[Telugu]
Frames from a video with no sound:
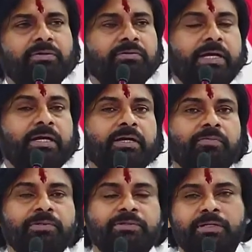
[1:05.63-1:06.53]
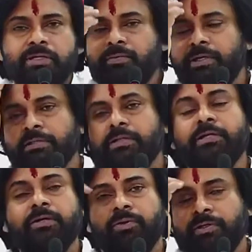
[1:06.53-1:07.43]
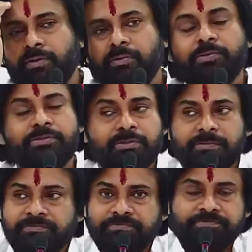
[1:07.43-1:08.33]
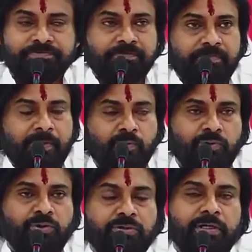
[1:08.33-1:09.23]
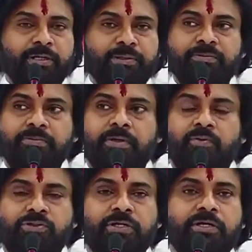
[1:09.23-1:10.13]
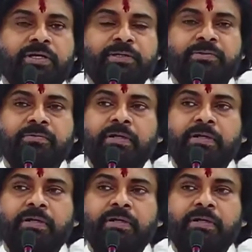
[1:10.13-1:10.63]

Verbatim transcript: తేడా కనిపించలేదు కానీ బట్ అందరికీ ఒకటే అనిపించింది ఉధృతి లేదు హుషారు లేదు